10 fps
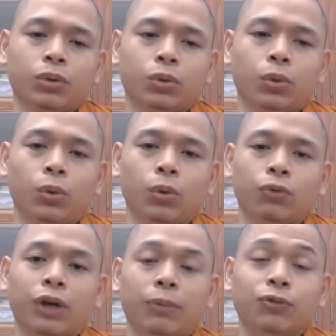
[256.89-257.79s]
thuộc
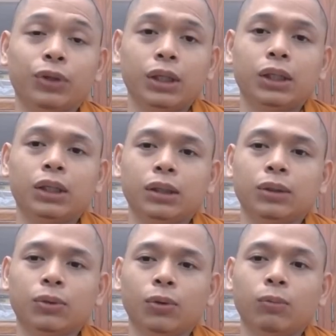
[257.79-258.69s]
phạm vi
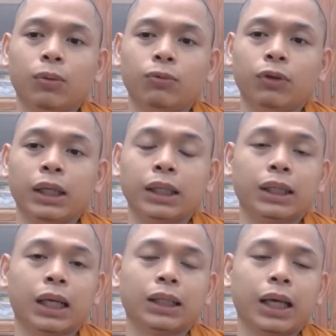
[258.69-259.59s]
của một vị
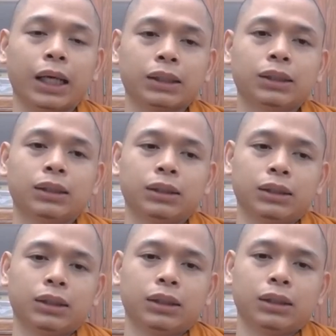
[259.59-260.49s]
chánh đẳng giác
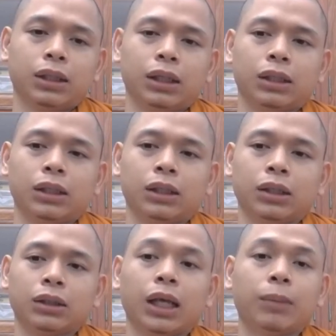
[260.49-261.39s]
thì
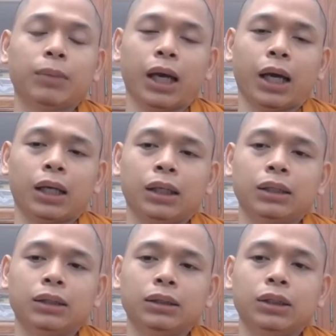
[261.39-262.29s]
nó đem lại
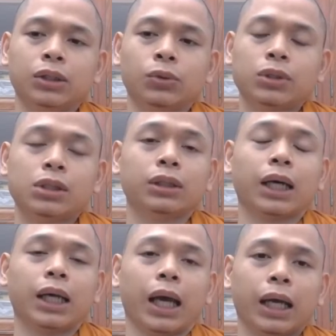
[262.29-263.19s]
nhiều cái sự
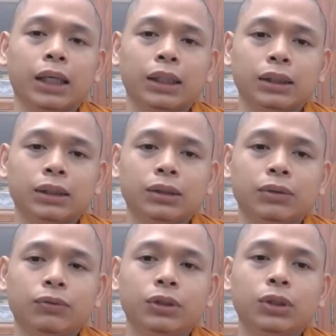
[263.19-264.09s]
tai hại
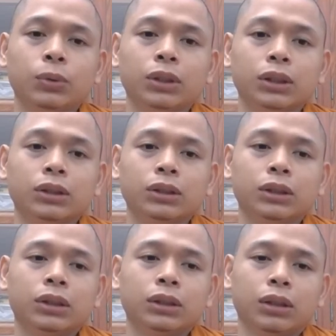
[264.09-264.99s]
ví dụ như
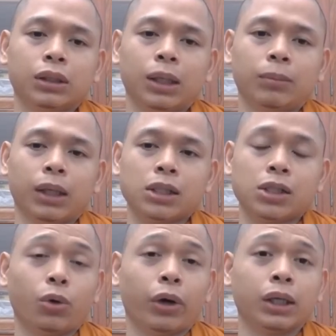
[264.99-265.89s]
nó đem lại
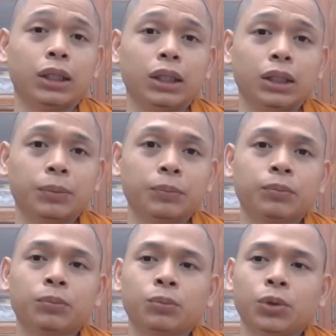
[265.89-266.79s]
sự hoài nghi
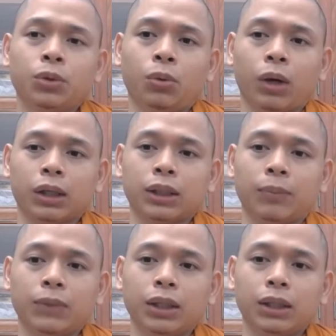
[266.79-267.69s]
hoặc
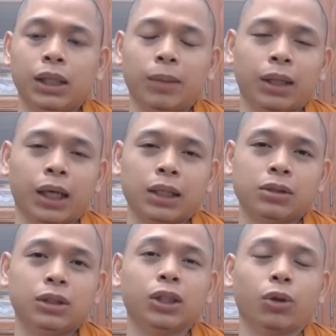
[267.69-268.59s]
thậm chí đem lại
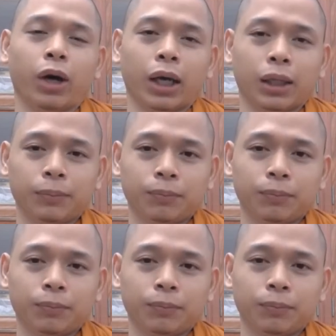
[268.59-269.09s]
sự điên loạn